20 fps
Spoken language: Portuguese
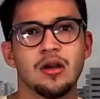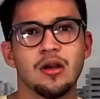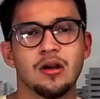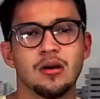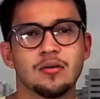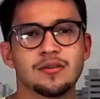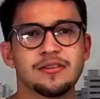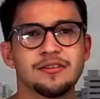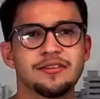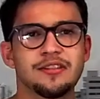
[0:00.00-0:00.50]

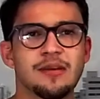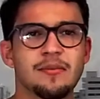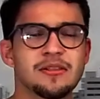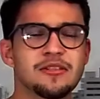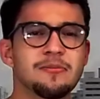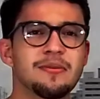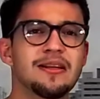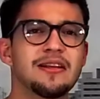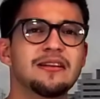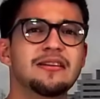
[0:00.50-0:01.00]
O sistema de
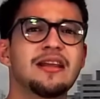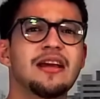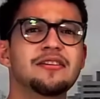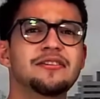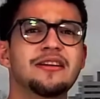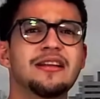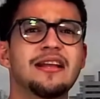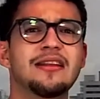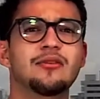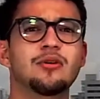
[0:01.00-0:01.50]

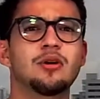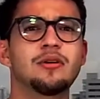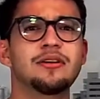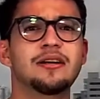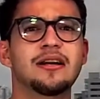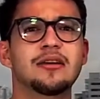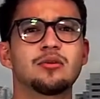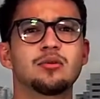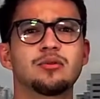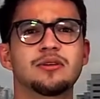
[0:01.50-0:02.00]
bilhetagem
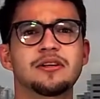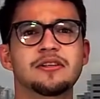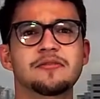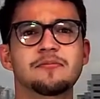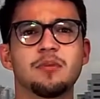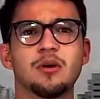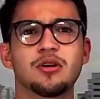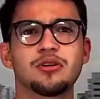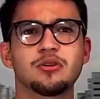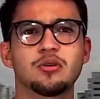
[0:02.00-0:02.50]
eletrônica do
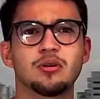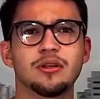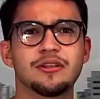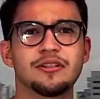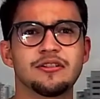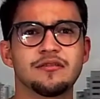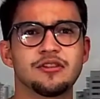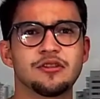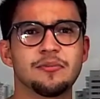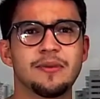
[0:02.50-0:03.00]
transporte
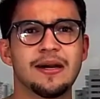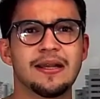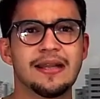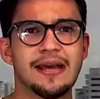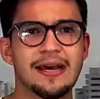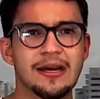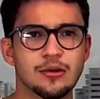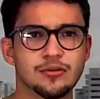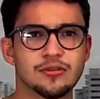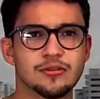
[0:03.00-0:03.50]
coletivo de
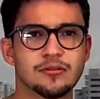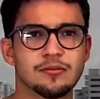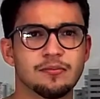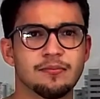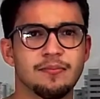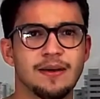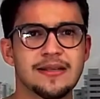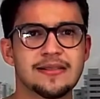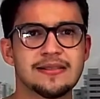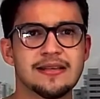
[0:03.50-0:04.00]
Manaus
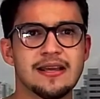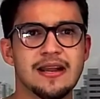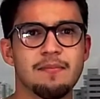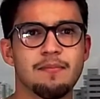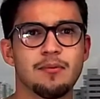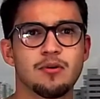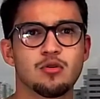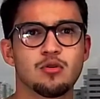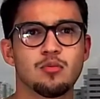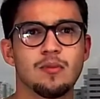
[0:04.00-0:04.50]
passará
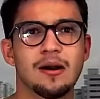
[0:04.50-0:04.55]
por uma